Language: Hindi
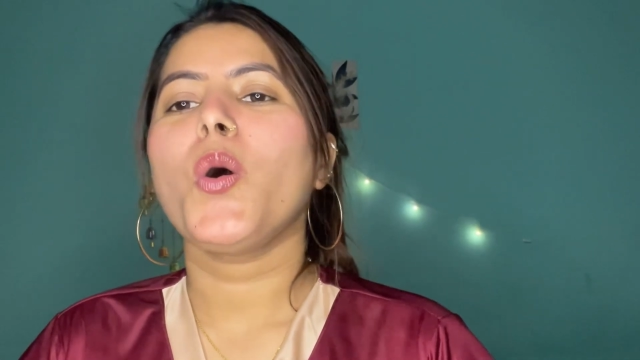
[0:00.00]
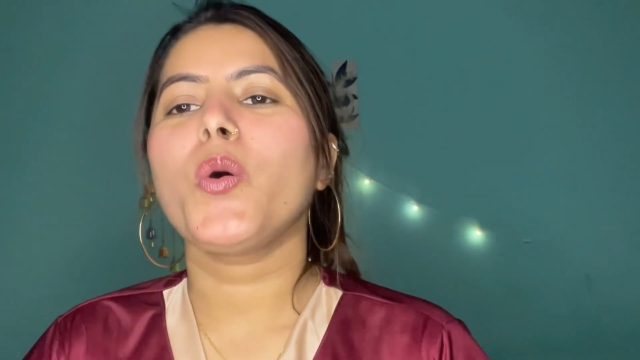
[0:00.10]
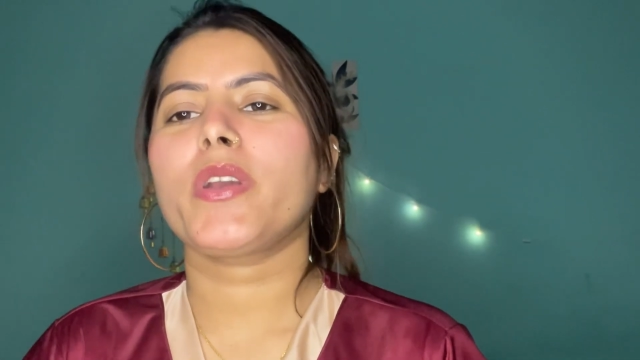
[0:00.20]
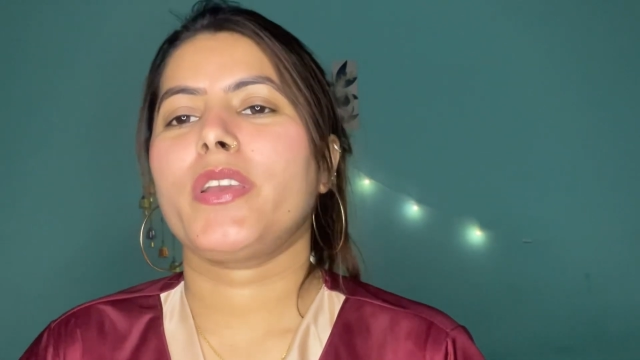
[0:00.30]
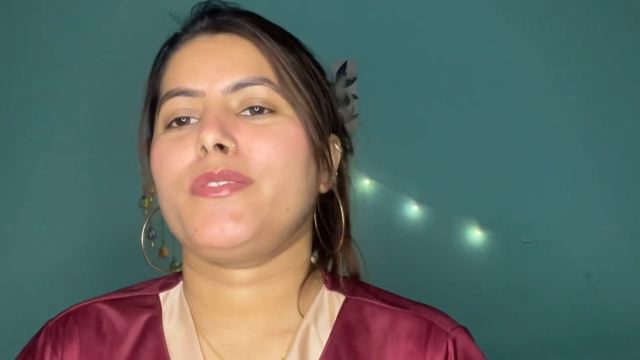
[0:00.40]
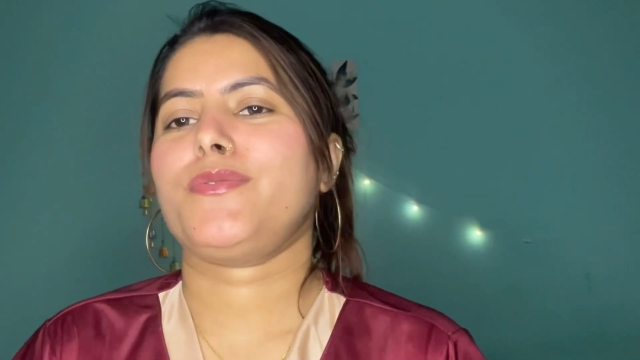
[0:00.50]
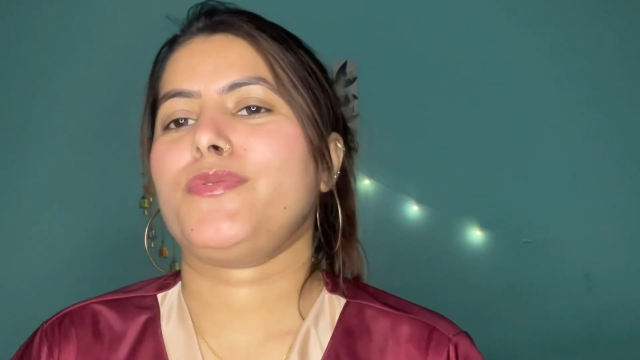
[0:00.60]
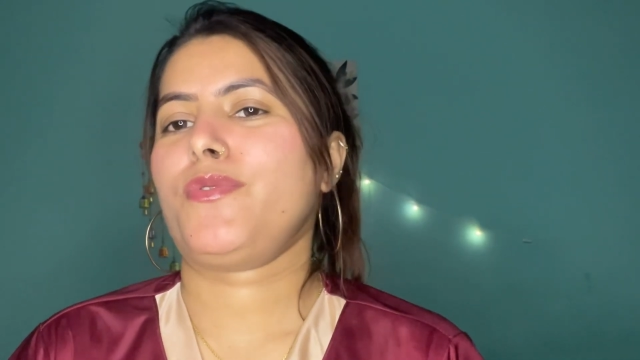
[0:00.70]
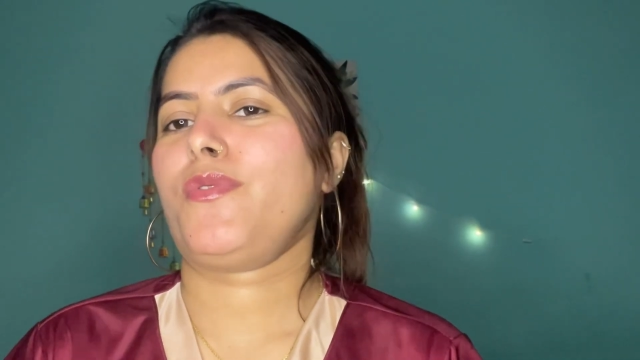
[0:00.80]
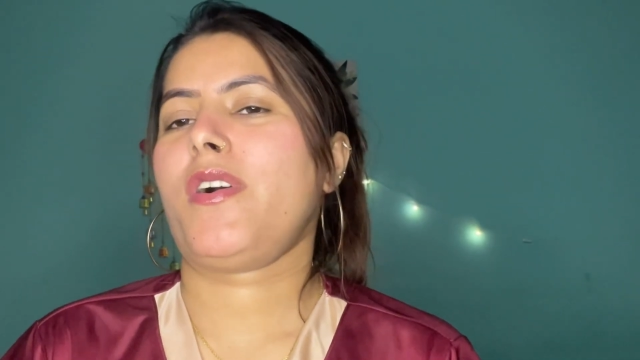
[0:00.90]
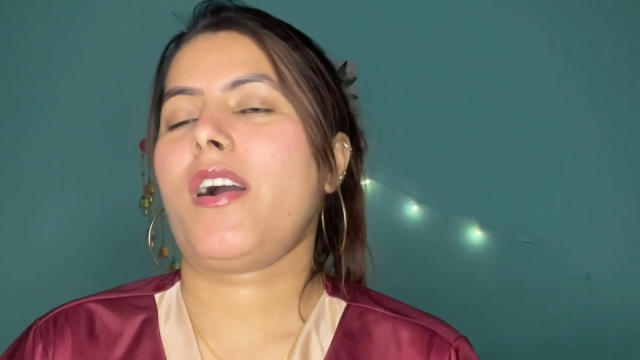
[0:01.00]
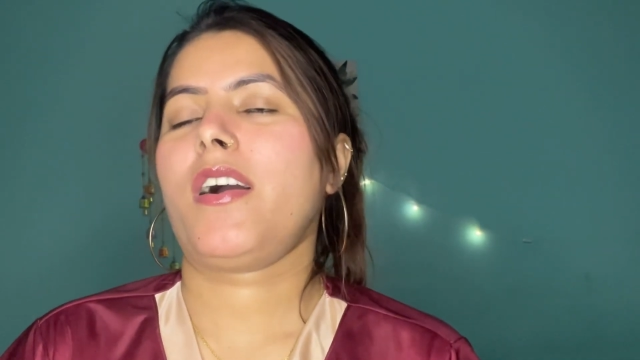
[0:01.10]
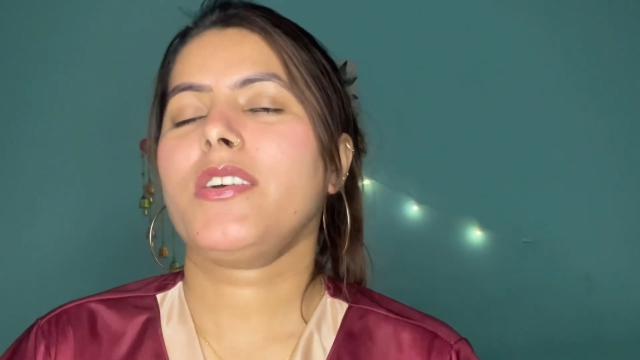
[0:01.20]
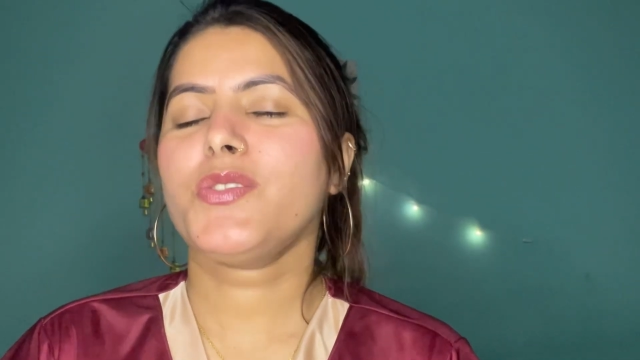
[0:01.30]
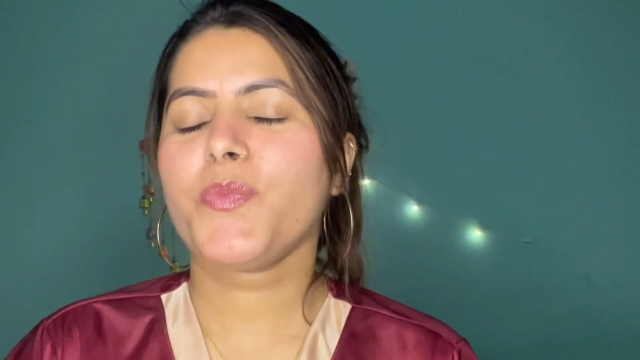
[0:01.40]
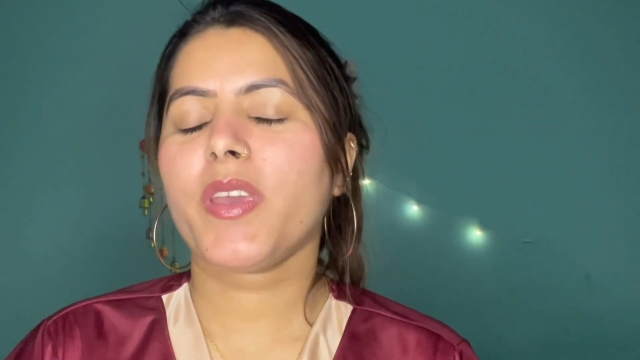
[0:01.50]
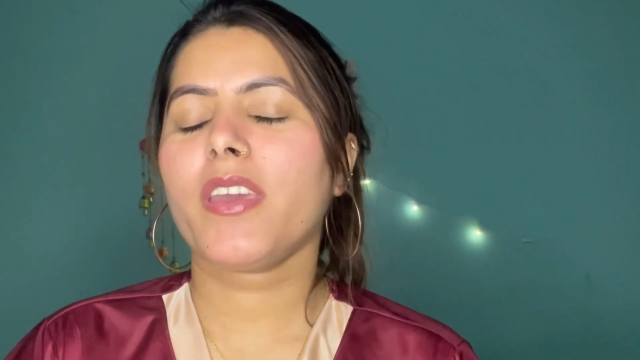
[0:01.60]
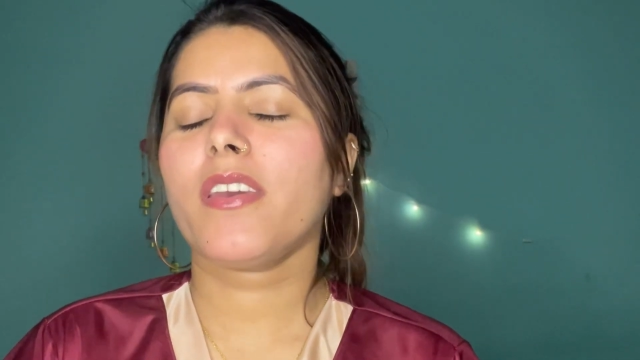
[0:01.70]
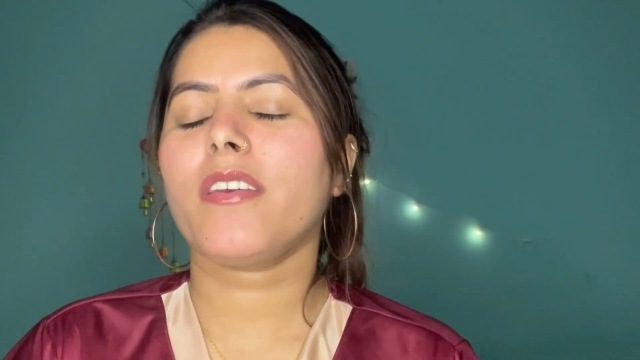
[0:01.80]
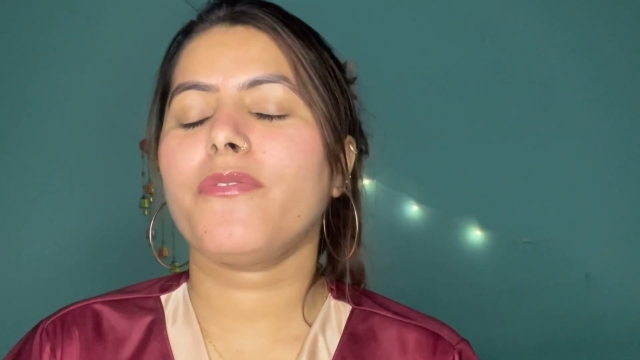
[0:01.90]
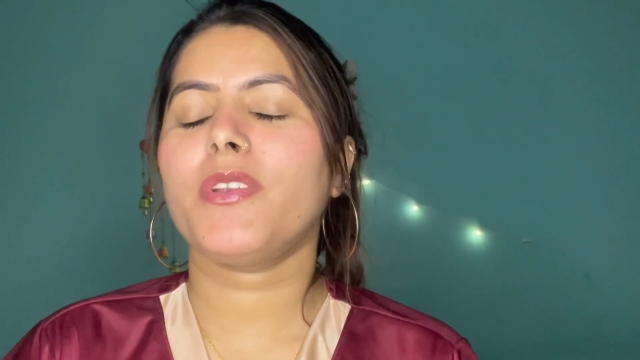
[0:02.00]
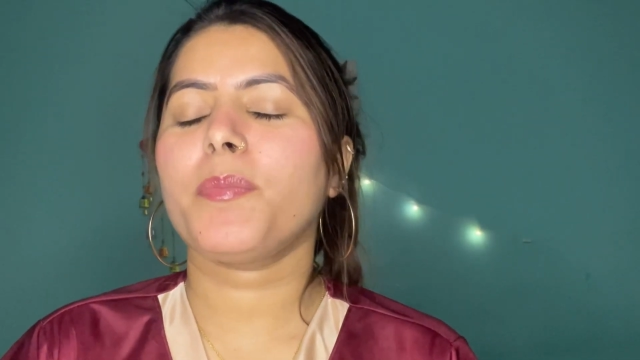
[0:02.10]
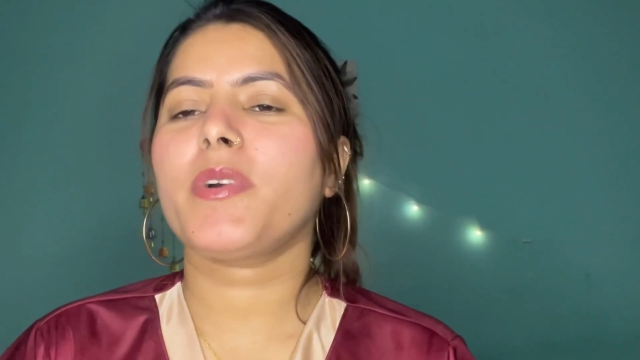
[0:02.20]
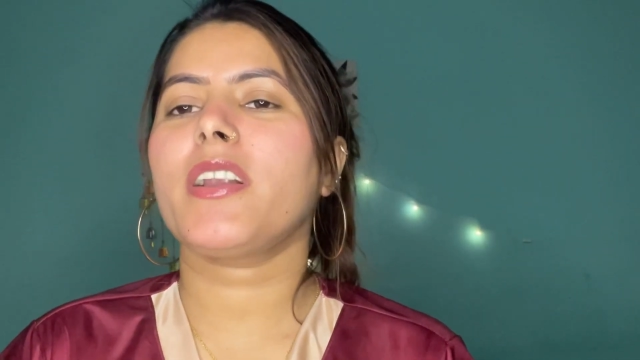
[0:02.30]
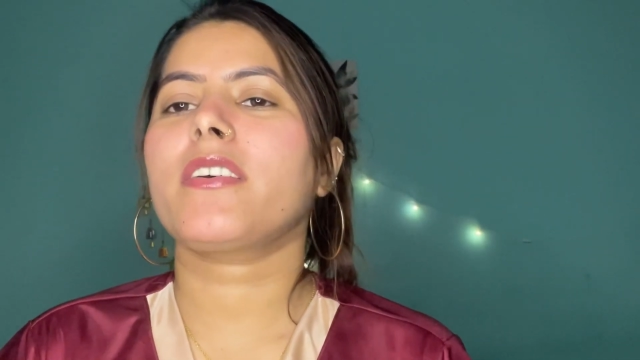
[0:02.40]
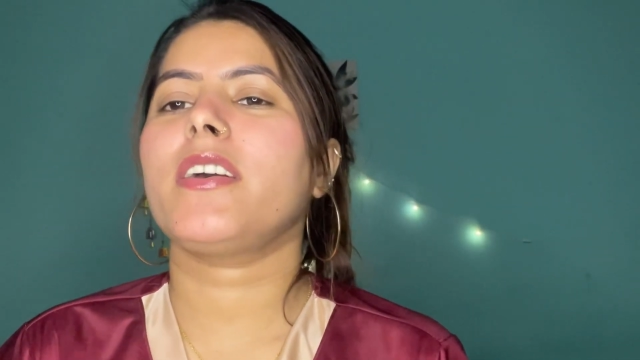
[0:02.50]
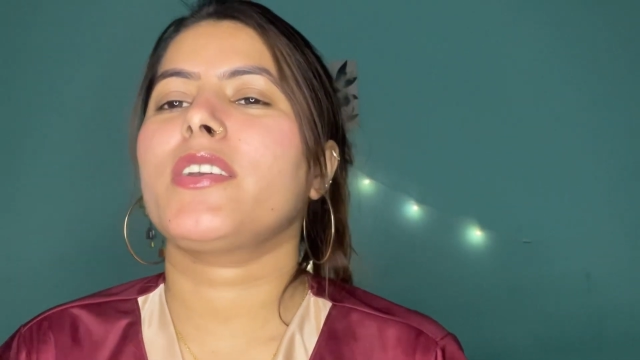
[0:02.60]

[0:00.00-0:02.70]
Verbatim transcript: ओके okay, सो so, आज मैं फ़्लिपकार्ट का